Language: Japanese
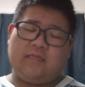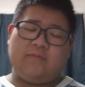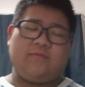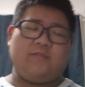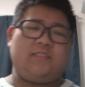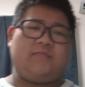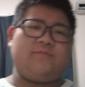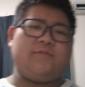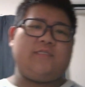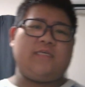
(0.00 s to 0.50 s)
でも
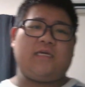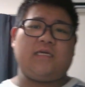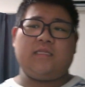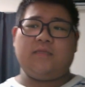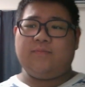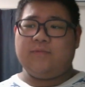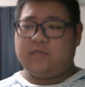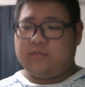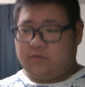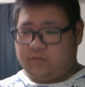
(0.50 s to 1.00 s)
自分だけ
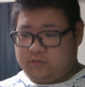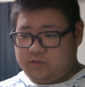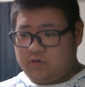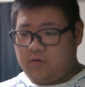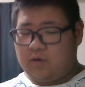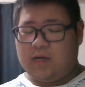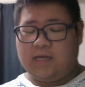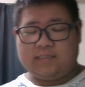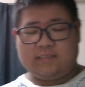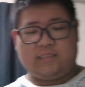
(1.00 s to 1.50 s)
で見るとす
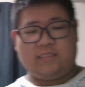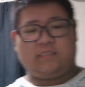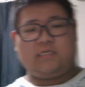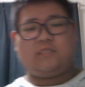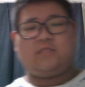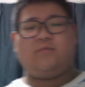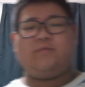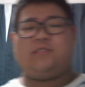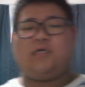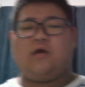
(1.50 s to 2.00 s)
ごい反省し
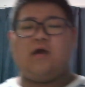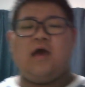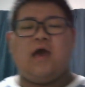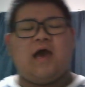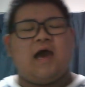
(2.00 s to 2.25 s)
始めちゃう。